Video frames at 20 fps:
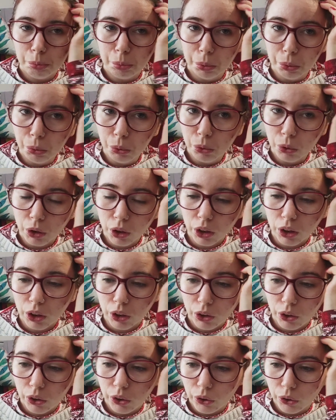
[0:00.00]
pour
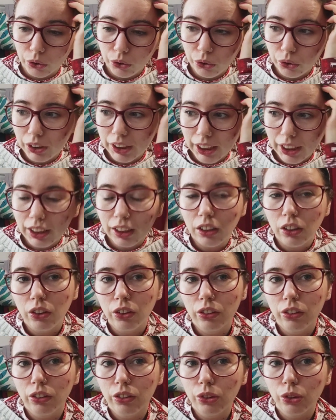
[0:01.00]
euh, donner
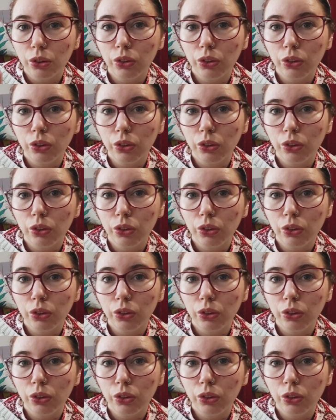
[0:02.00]
quelques